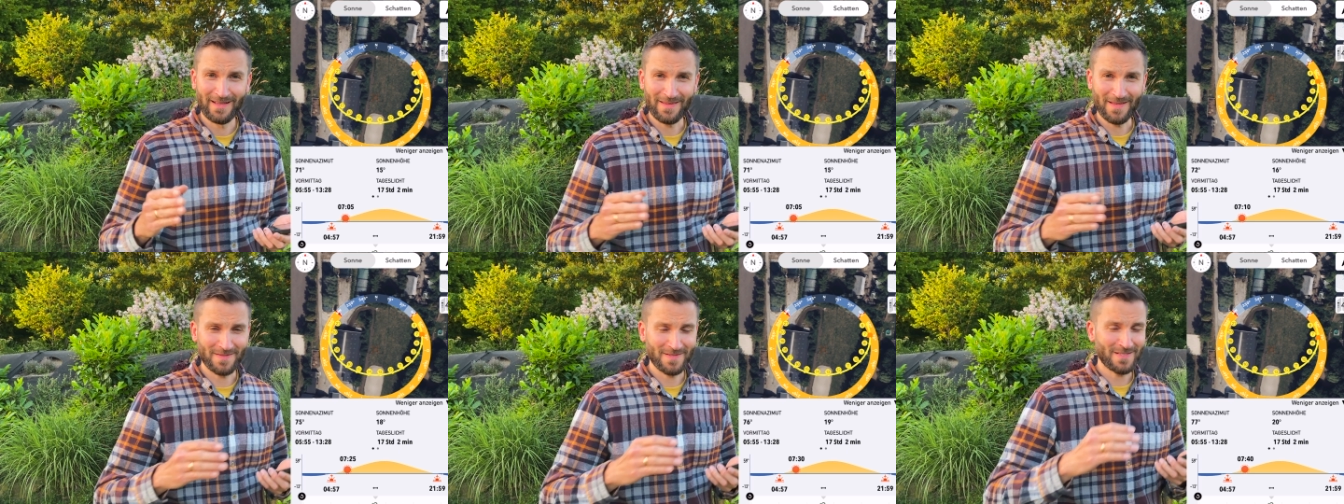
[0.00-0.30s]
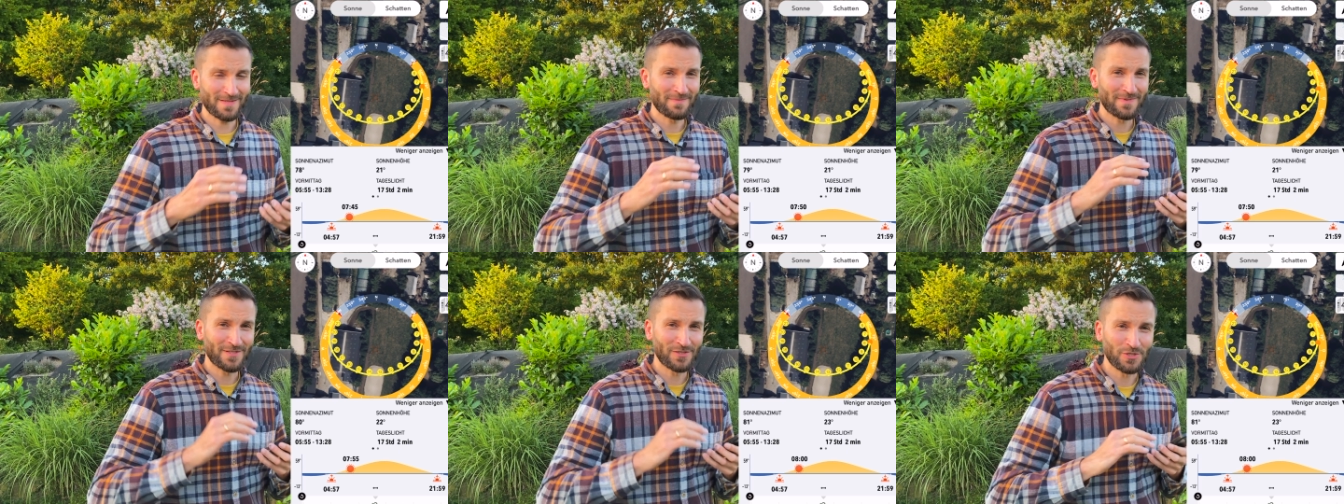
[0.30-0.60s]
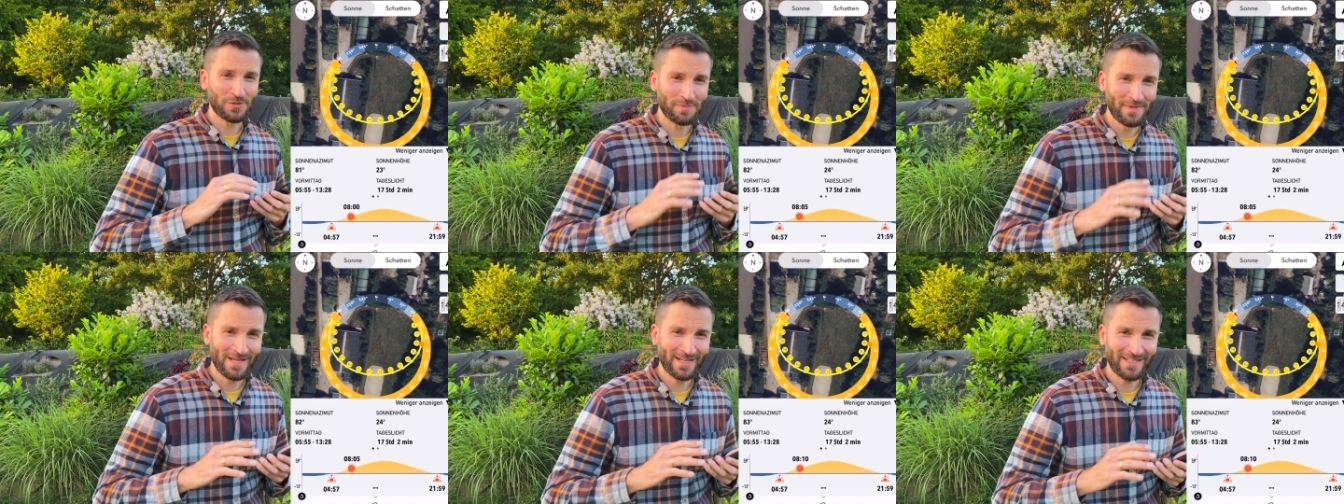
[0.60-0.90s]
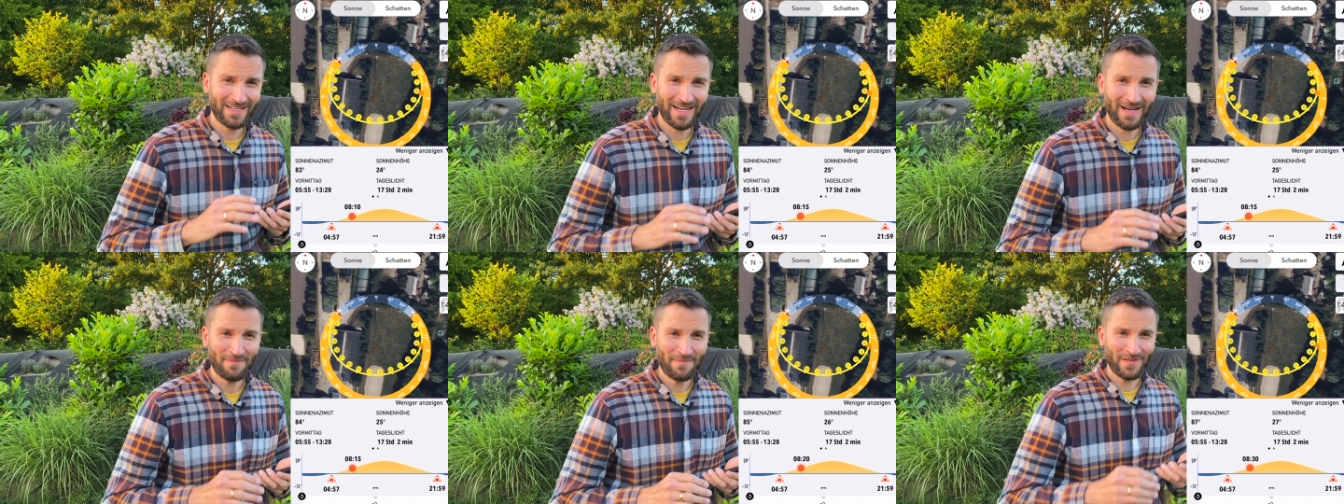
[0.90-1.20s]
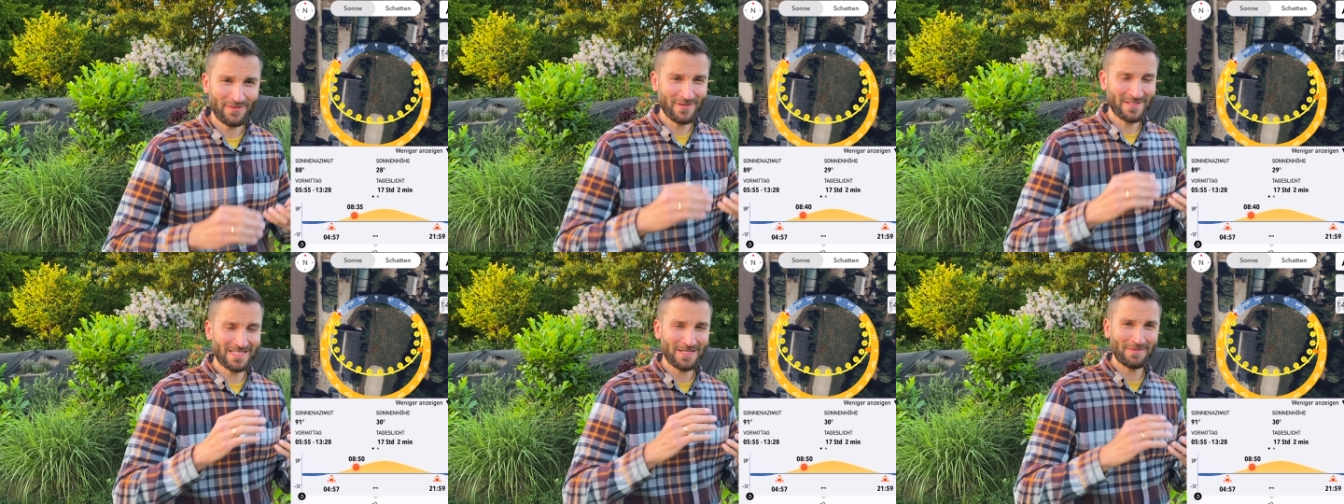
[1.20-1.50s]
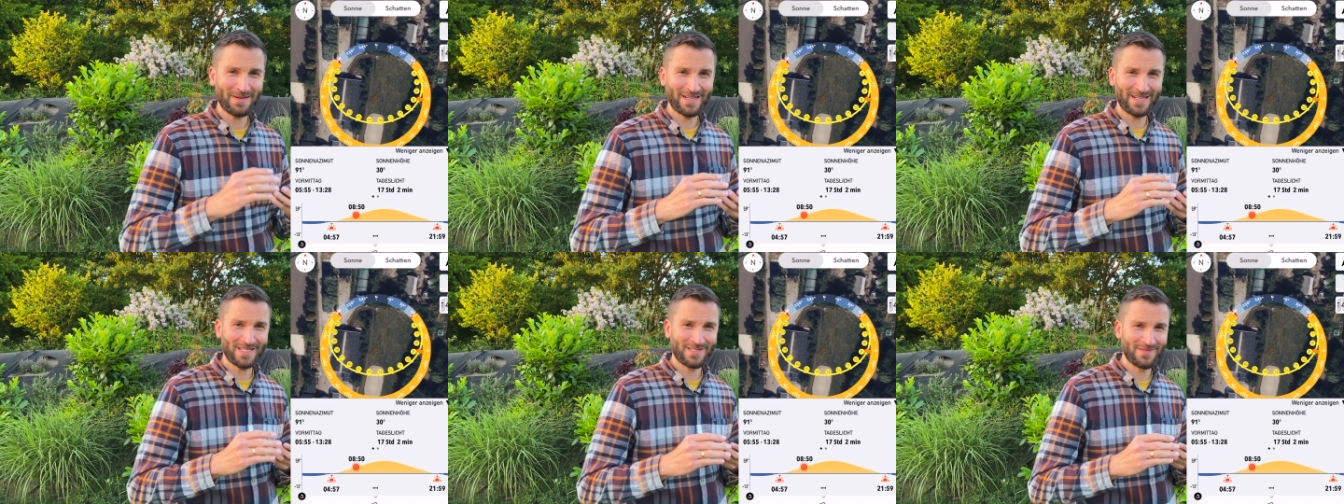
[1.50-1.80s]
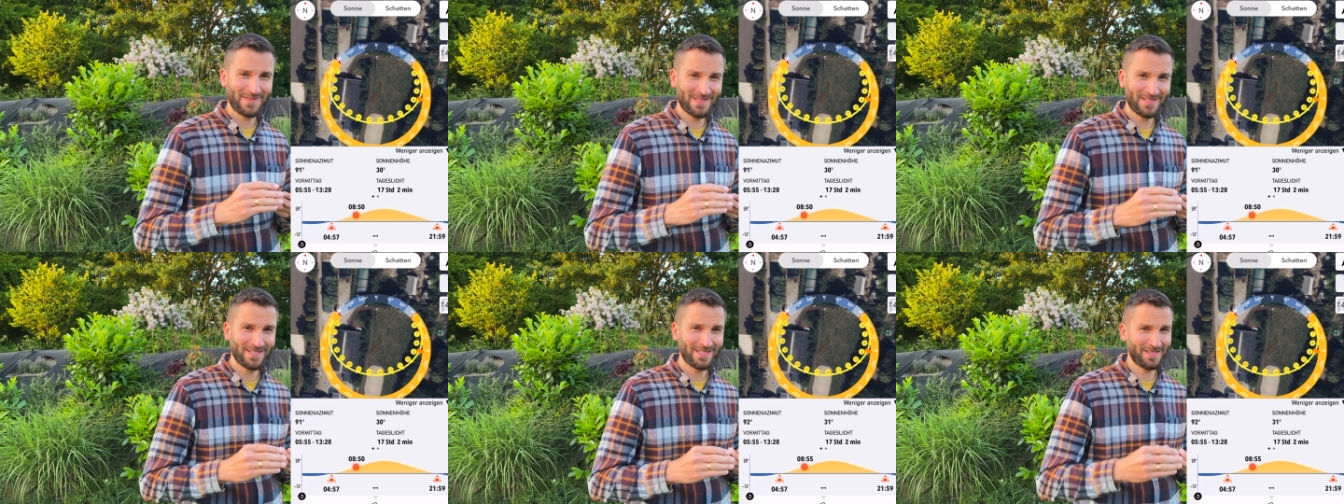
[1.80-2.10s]
Das ist ein bisschen Spielkram, ich finde es aber
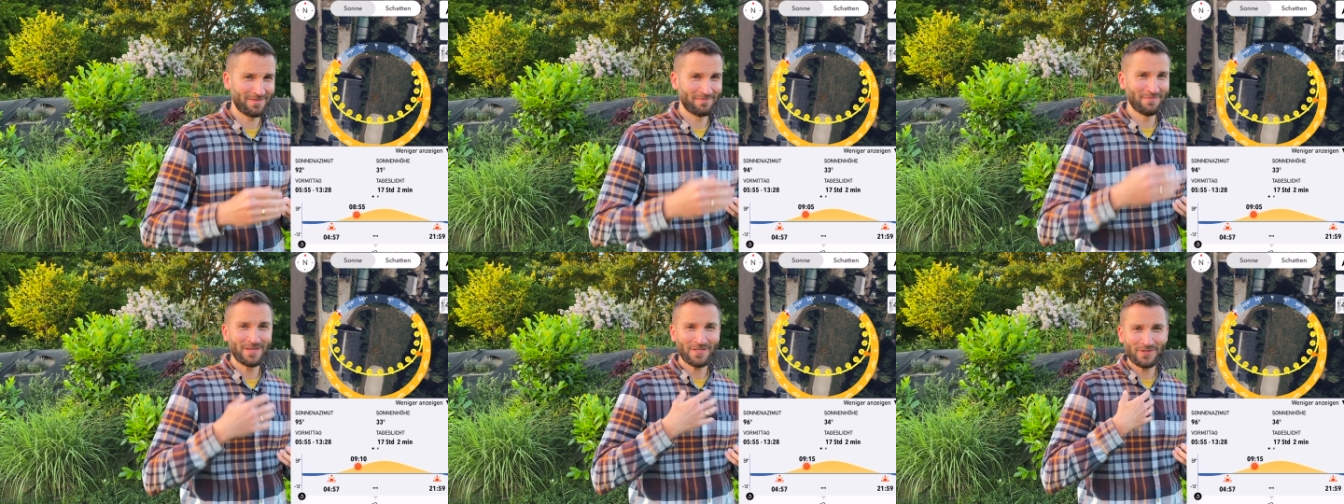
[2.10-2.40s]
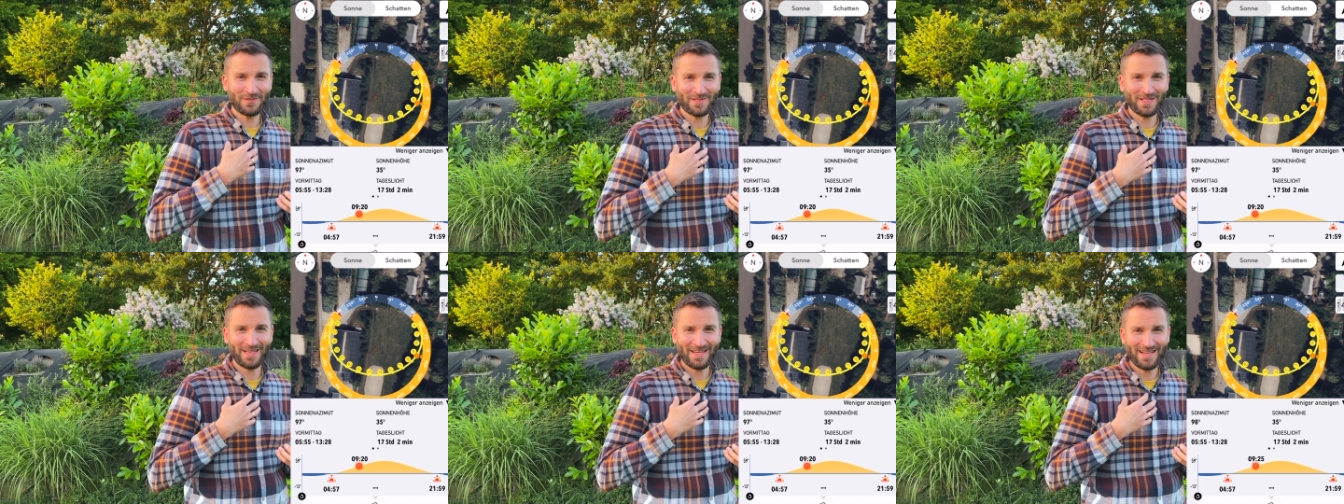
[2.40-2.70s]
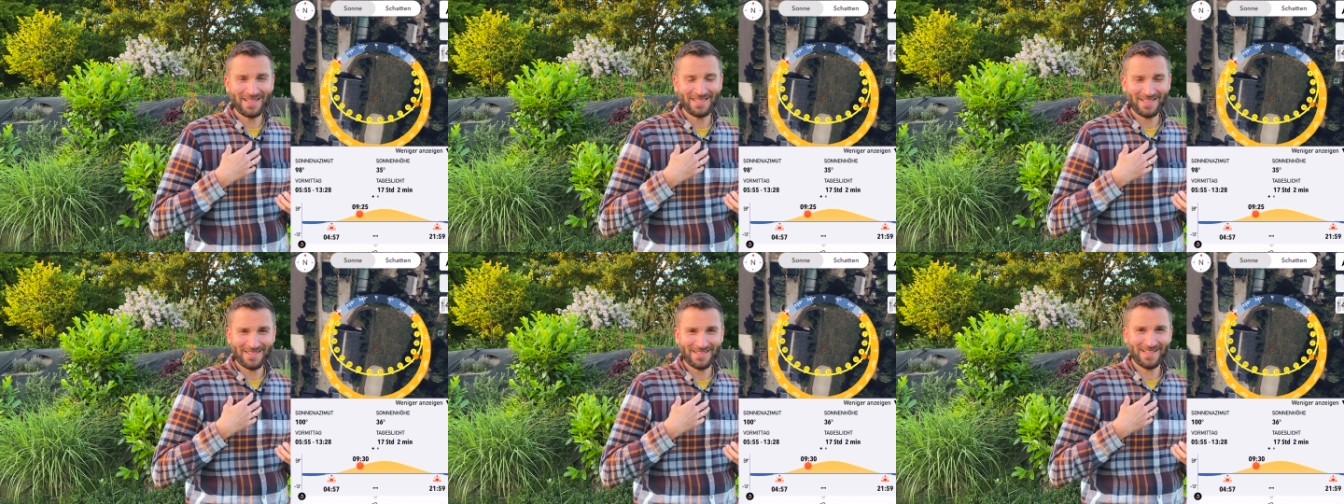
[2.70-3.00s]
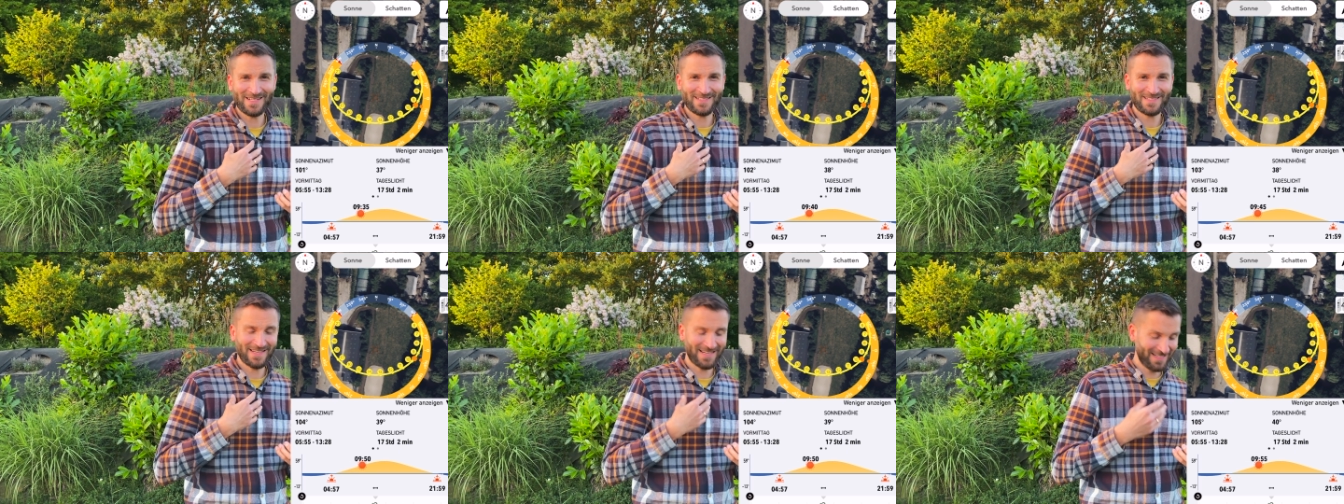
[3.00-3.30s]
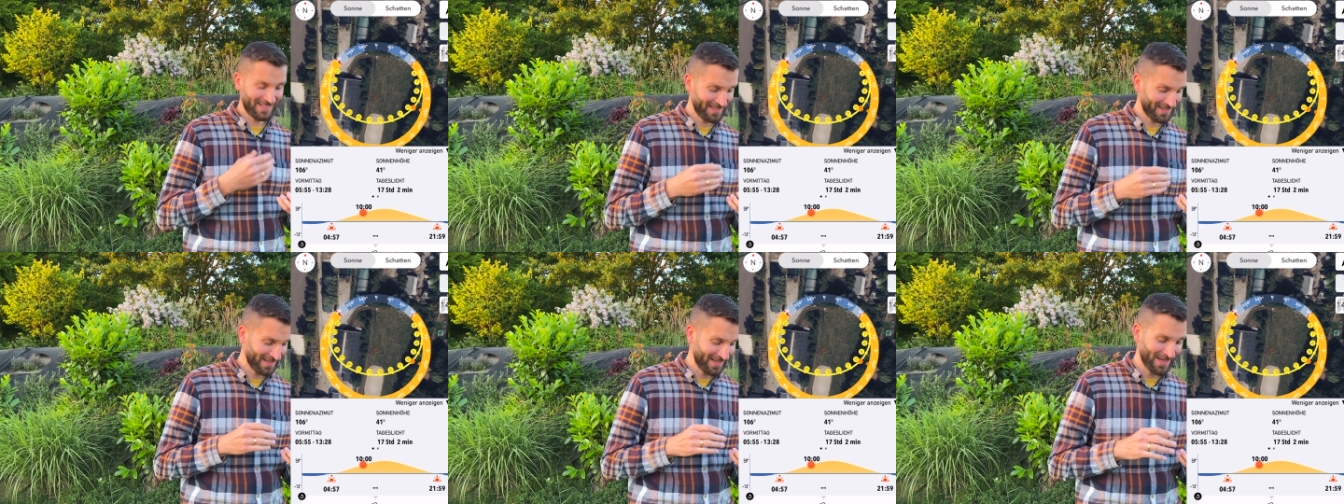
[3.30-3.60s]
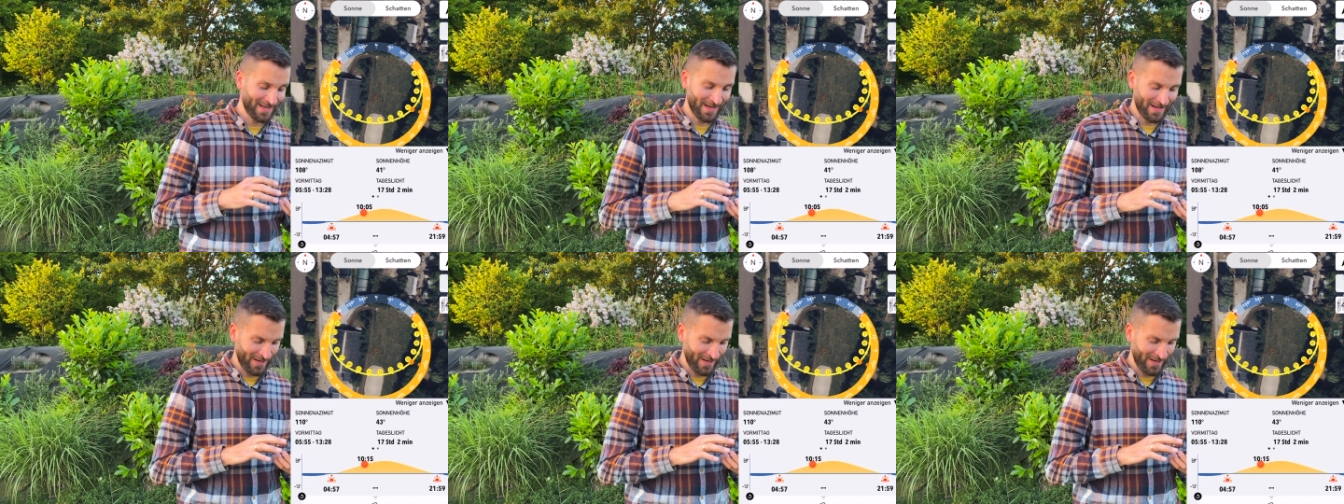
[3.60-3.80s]
ganz witzig, mich unterhält das tatsächlich.